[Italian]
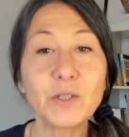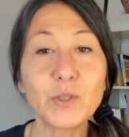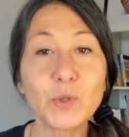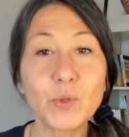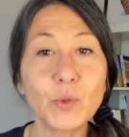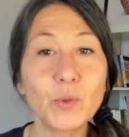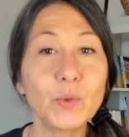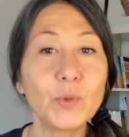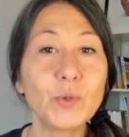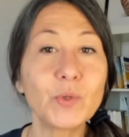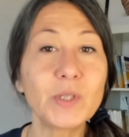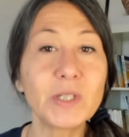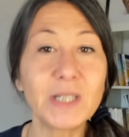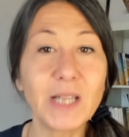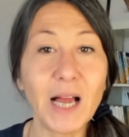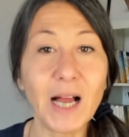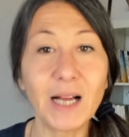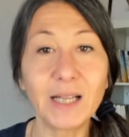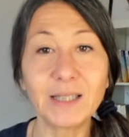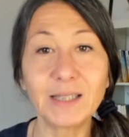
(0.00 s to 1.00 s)
sono
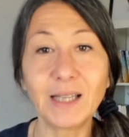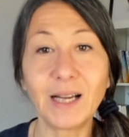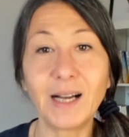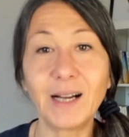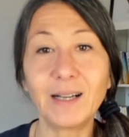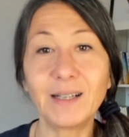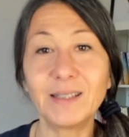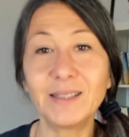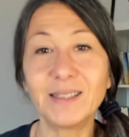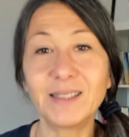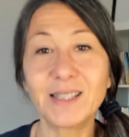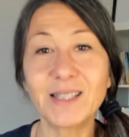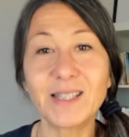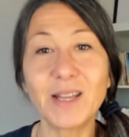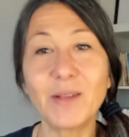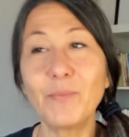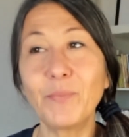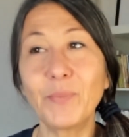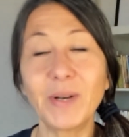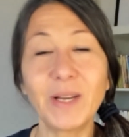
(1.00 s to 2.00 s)
stata eh,
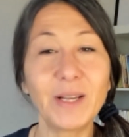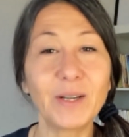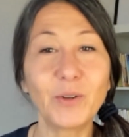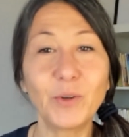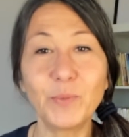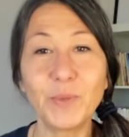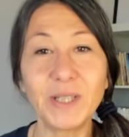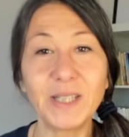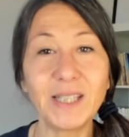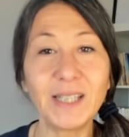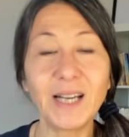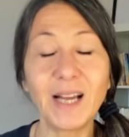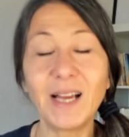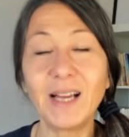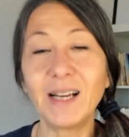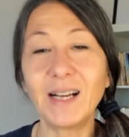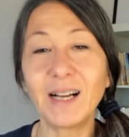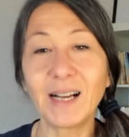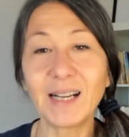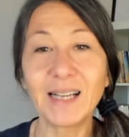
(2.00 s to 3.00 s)
sempre come
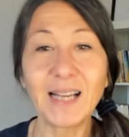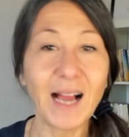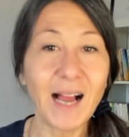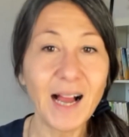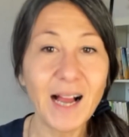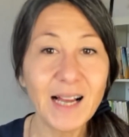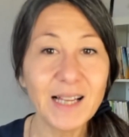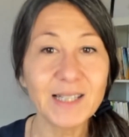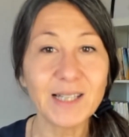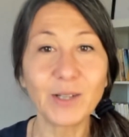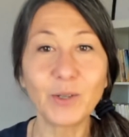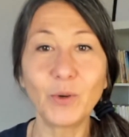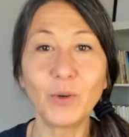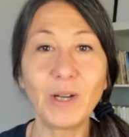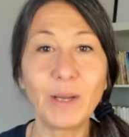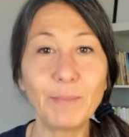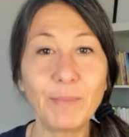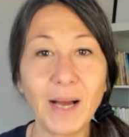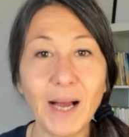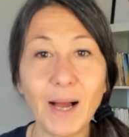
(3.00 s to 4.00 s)
dire a casa con
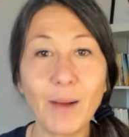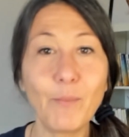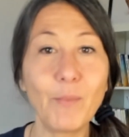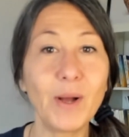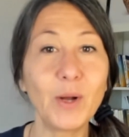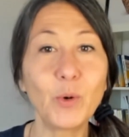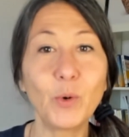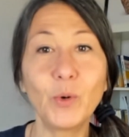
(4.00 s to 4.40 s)
la mamma,